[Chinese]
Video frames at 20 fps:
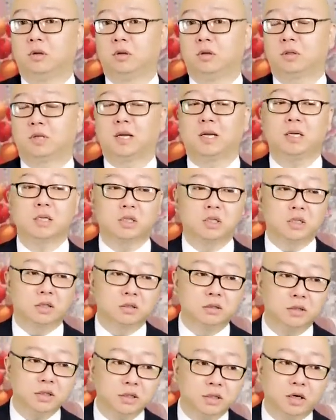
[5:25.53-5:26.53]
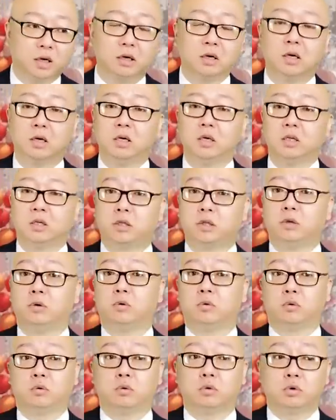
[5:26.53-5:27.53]
它实际上是
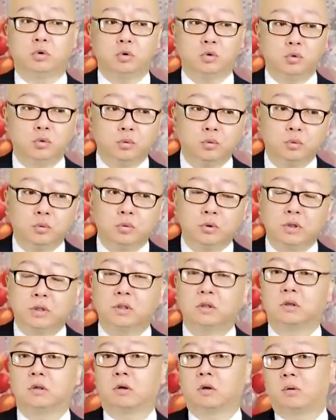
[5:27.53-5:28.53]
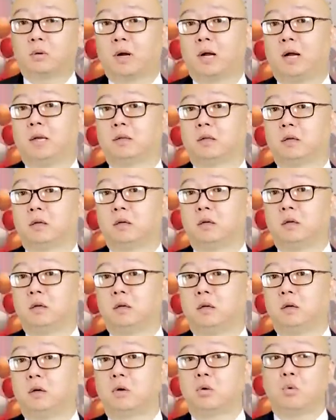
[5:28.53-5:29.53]
一种数字化的
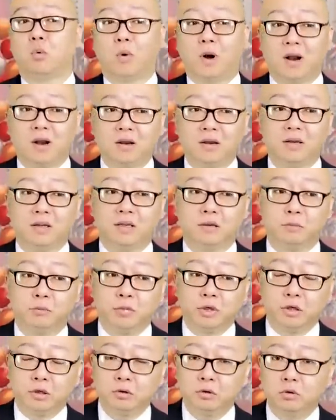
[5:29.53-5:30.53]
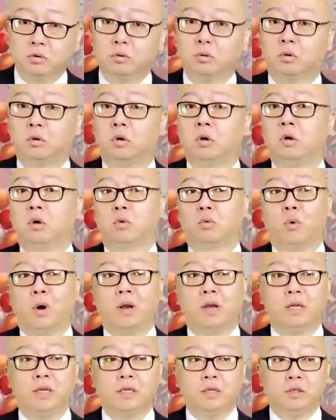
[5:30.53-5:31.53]
管理民众、
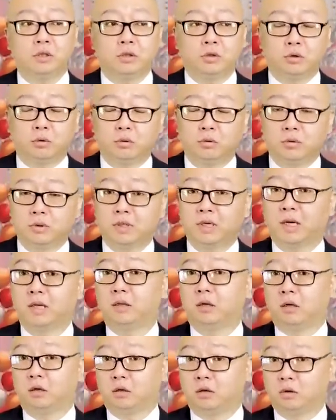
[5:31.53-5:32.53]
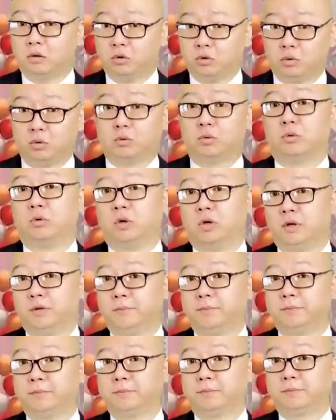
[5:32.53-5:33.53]
管理韭菜的中国。
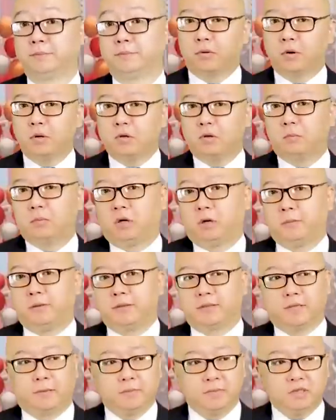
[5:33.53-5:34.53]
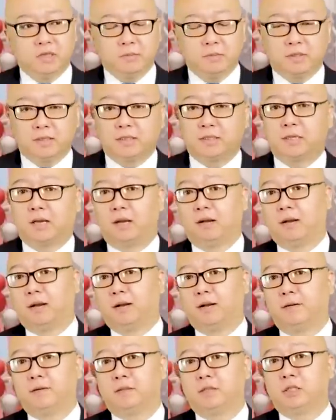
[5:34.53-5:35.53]
观众朋友们，咱们这么想
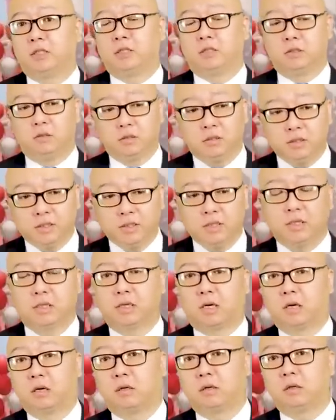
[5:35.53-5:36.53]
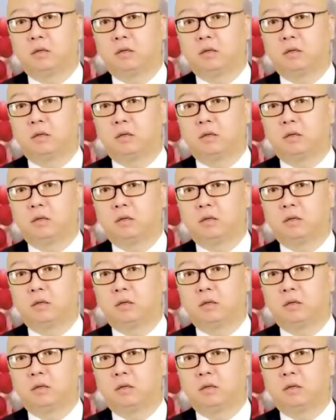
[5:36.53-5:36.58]
啊，实际上。